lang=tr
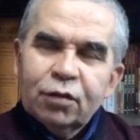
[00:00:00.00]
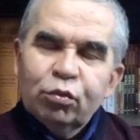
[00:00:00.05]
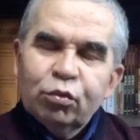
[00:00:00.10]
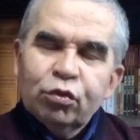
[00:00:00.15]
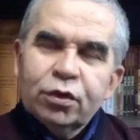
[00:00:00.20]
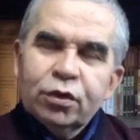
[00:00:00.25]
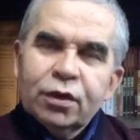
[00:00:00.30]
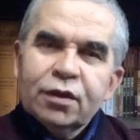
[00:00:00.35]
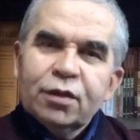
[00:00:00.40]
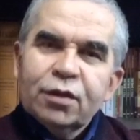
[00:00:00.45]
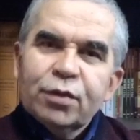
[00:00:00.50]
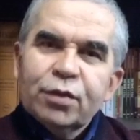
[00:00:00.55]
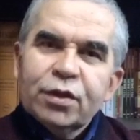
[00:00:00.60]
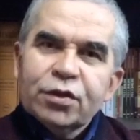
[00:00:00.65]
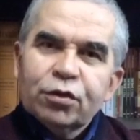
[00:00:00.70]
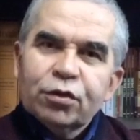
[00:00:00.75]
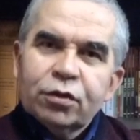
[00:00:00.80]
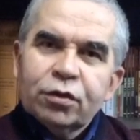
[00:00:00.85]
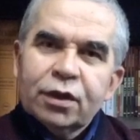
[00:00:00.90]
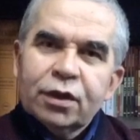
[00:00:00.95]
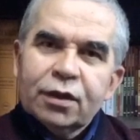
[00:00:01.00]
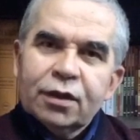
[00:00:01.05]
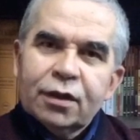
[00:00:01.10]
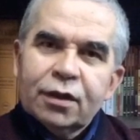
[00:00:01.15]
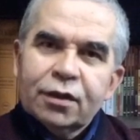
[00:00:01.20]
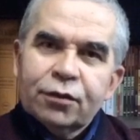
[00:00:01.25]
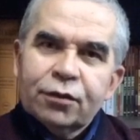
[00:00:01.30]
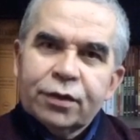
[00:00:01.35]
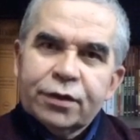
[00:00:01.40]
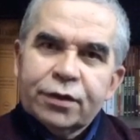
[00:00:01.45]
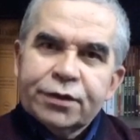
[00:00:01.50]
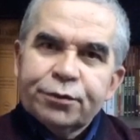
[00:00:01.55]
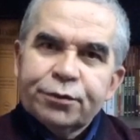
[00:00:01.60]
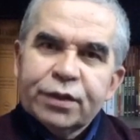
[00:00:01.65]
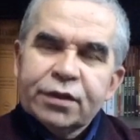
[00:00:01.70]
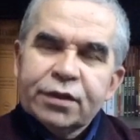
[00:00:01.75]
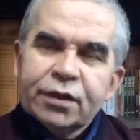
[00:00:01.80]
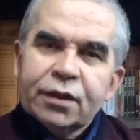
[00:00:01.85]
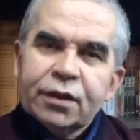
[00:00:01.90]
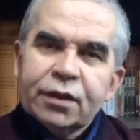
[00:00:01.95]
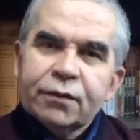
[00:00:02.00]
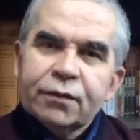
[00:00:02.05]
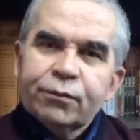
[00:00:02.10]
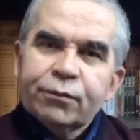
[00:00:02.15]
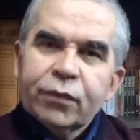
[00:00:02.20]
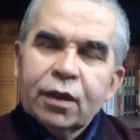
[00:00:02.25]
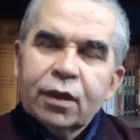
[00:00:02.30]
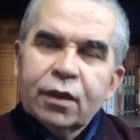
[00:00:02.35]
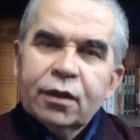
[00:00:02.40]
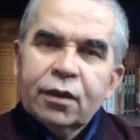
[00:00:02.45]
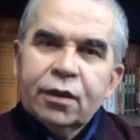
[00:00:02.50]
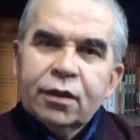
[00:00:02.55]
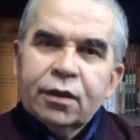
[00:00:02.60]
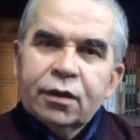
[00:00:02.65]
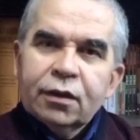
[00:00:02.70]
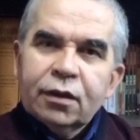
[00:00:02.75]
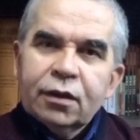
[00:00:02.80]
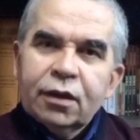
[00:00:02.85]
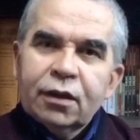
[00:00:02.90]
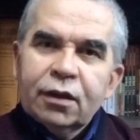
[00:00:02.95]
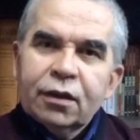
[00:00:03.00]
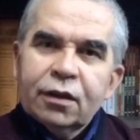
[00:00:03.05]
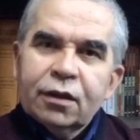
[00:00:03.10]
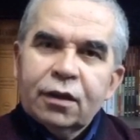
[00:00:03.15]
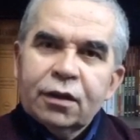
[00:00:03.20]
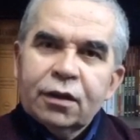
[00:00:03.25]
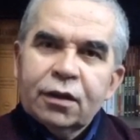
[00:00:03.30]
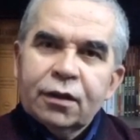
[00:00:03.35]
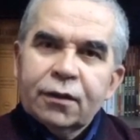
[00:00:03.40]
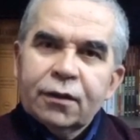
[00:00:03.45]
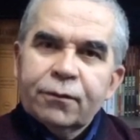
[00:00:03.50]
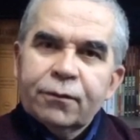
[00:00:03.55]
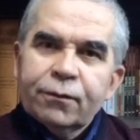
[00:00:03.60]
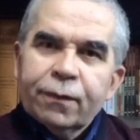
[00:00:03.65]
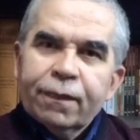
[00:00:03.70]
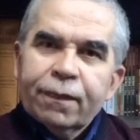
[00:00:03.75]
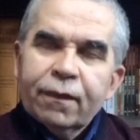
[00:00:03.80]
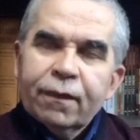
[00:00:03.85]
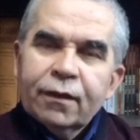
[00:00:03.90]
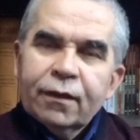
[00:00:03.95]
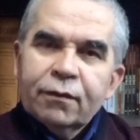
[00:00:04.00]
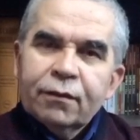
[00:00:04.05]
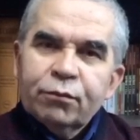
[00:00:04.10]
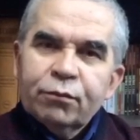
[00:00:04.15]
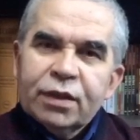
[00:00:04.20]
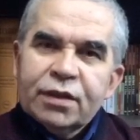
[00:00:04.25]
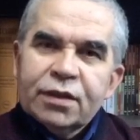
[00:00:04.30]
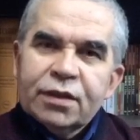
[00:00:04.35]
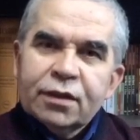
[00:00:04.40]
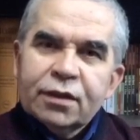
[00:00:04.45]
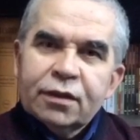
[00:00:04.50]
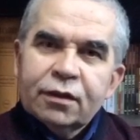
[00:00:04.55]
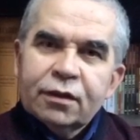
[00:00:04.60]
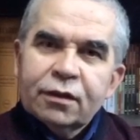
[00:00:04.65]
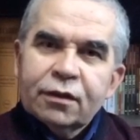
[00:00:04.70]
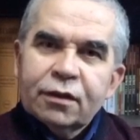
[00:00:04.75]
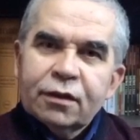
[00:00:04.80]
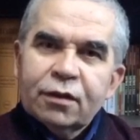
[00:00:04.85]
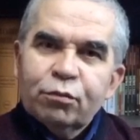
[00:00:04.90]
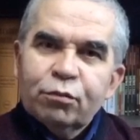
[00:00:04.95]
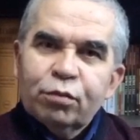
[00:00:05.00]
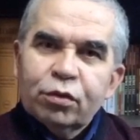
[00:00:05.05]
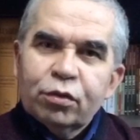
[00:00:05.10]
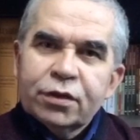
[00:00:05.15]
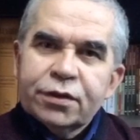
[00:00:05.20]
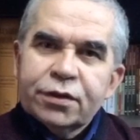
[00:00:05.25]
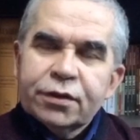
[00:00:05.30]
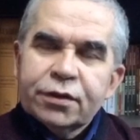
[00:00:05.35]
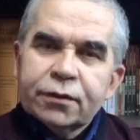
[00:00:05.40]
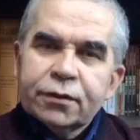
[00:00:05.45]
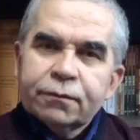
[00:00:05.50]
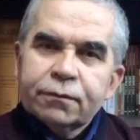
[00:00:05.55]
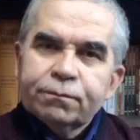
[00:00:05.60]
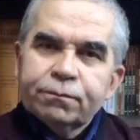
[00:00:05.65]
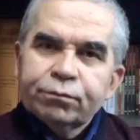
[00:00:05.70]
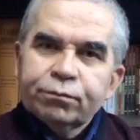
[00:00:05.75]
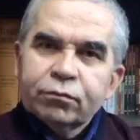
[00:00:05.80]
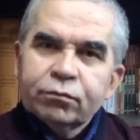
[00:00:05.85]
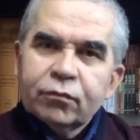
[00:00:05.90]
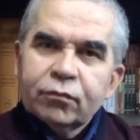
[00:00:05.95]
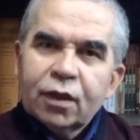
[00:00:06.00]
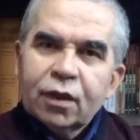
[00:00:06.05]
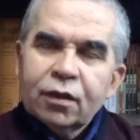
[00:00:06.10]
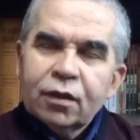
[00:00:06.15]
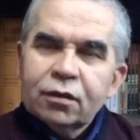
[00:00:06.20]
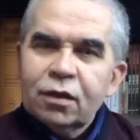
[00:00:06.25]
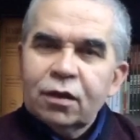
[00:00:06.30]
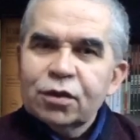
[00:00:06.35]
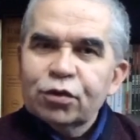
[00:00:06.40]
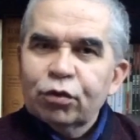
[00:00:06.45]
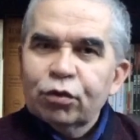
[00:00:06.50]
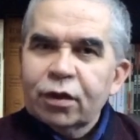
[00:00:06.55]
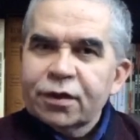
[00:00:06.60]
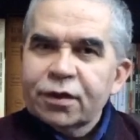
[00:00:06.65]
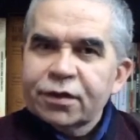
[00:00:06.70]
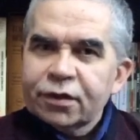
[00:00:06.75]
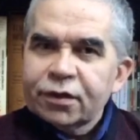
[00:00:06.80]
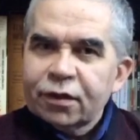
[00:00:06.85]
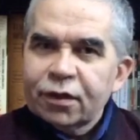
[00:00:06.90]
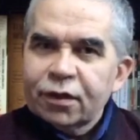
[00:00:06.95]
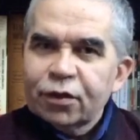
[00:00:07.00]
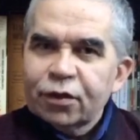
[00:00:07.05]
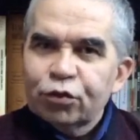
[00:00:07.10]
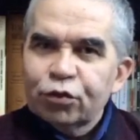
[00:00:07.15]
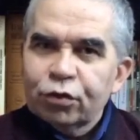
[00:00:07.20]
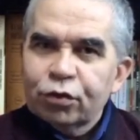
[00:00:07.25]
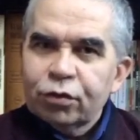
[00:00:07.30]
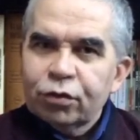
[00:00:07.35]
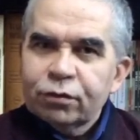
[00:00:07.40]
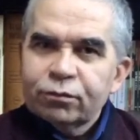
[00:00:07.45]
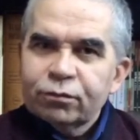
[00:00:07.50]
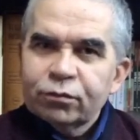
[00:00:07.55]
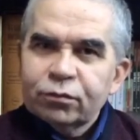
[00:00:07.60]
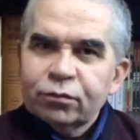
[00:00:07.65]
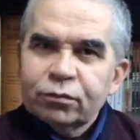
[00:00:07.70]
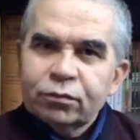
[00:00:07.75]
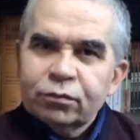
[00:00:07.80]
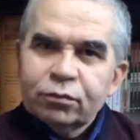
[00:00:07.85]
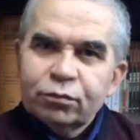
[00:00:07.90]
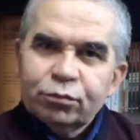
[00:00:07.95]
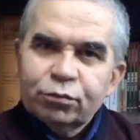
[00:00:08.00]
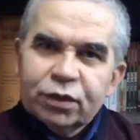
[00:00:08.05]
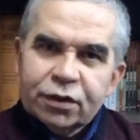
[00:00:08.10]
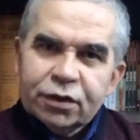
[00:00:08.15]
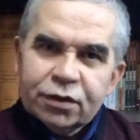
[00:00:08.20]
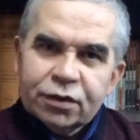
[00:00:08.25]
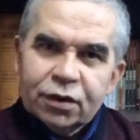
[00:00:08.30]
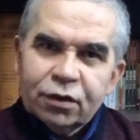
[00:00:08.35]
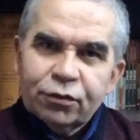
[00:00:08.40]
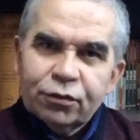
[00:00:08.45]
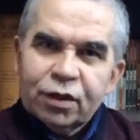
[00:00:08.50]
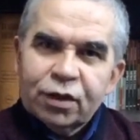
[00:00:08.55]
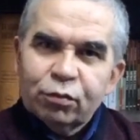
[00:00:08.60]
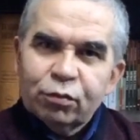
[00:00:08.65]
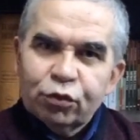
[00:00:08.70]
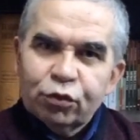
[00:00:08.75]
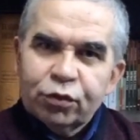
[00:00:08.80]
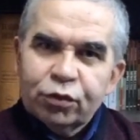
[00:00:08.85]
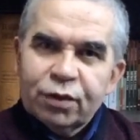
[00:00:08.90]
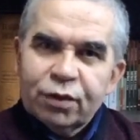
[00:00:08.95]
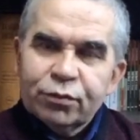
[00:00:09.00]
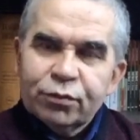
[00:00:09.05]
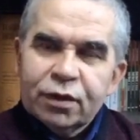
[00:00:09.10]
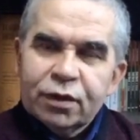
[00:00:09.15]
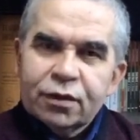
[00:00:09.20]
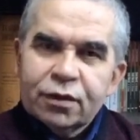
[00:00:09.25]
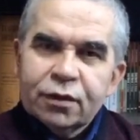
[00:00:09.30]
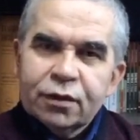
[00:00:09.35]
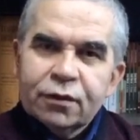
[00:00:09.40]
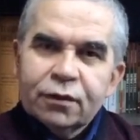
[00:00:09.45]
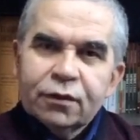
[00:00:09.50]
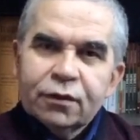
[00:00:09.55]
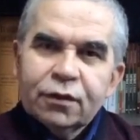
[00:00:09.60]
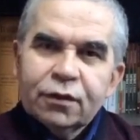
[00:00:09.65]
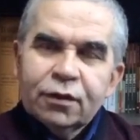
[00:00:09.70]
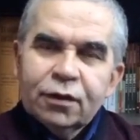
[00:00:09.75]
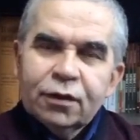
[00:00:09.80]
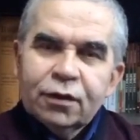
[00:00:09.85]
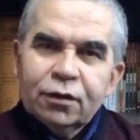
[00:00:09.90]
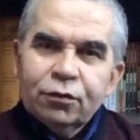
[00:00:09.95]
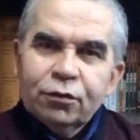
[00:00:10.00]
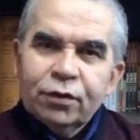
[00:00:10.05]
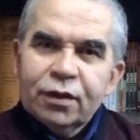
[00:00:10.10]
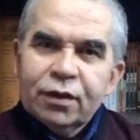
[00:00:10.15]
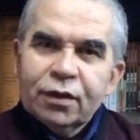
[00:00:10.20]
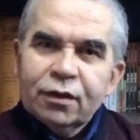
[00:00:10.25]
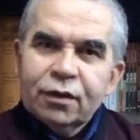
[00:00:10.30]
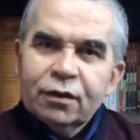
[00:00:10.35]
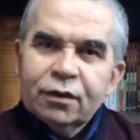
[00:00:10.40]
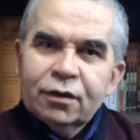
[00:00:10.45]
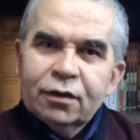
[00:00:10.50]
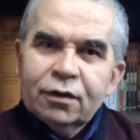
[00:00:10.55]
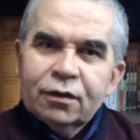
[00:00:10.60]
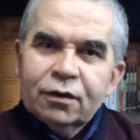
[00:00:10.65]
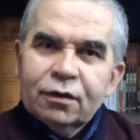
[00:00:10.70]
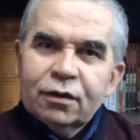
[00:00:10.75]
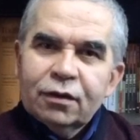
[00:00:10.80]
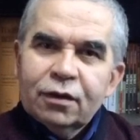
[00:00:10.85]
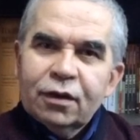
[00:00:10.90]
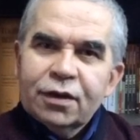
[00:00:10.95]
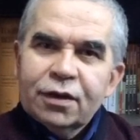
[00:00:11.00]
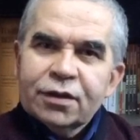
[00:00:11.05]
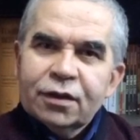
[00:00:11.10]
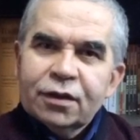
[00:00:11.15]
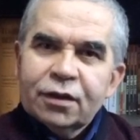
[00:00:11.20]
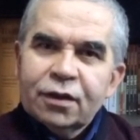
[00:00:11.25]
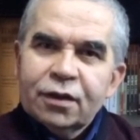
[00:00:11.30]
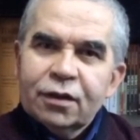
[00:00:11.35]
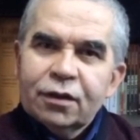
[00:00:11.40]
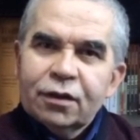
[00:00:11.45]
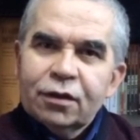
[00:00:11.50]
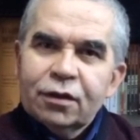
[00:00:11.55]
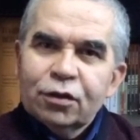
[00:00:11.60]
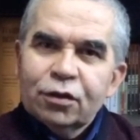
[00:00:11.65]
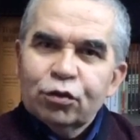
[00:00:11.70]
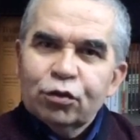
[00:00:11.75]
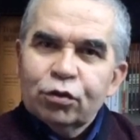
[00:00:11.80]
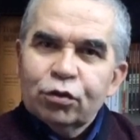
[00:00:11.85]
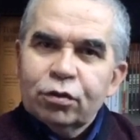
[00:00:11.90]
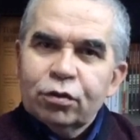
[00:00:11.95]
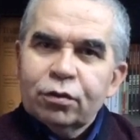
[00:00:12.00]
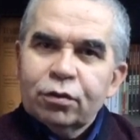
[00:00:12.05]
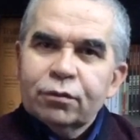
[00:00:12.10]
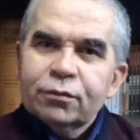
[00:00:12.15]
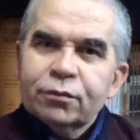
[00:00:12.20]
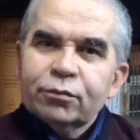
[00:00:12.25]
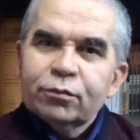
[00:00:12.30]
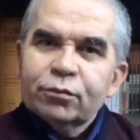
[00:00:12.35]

E bunun yanında başka örnekler de var. Mesela KHK ile meslekten atılan polis. Daha sonra askere gidiyor. Birkaç ay evvel bu gündemdeydi. Ve askere alınıyor.